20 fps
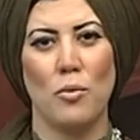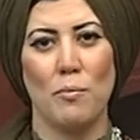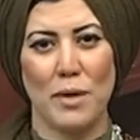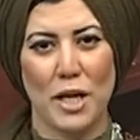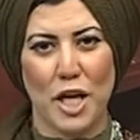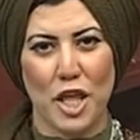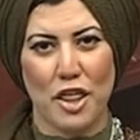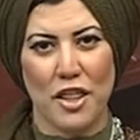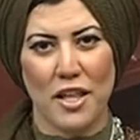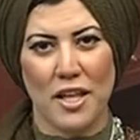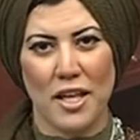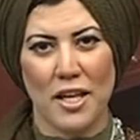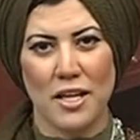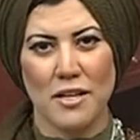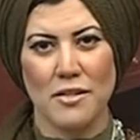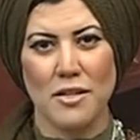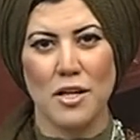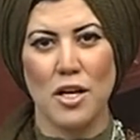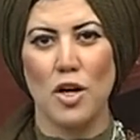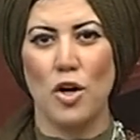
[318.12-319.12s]

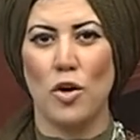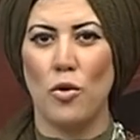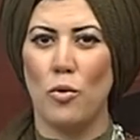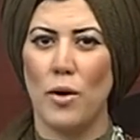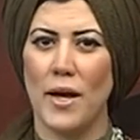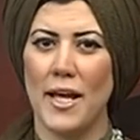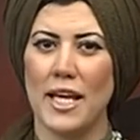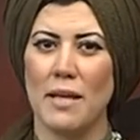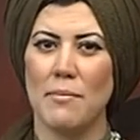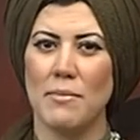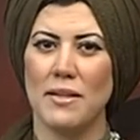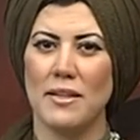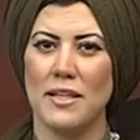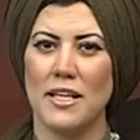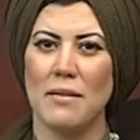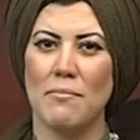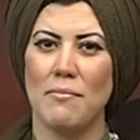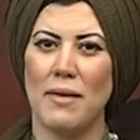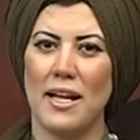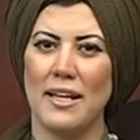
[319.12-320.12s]
بكثير وهيك
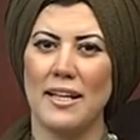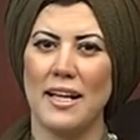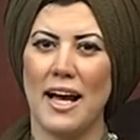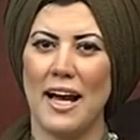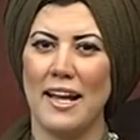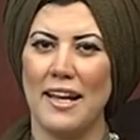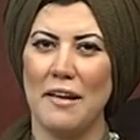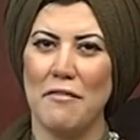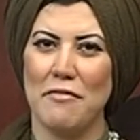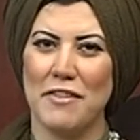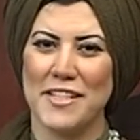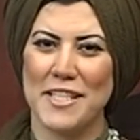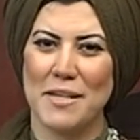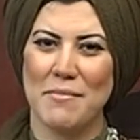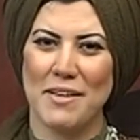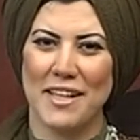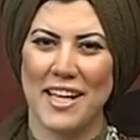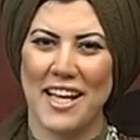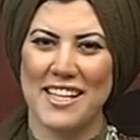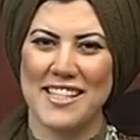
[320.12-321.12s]
بندير بالنا على
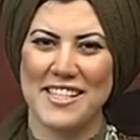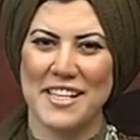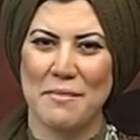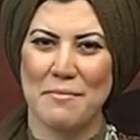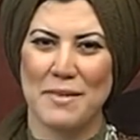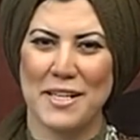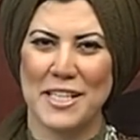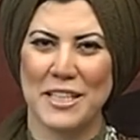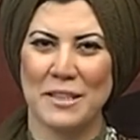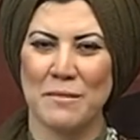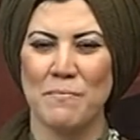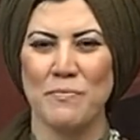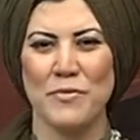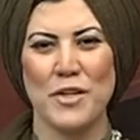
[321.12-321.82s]
الفيتامينات كمان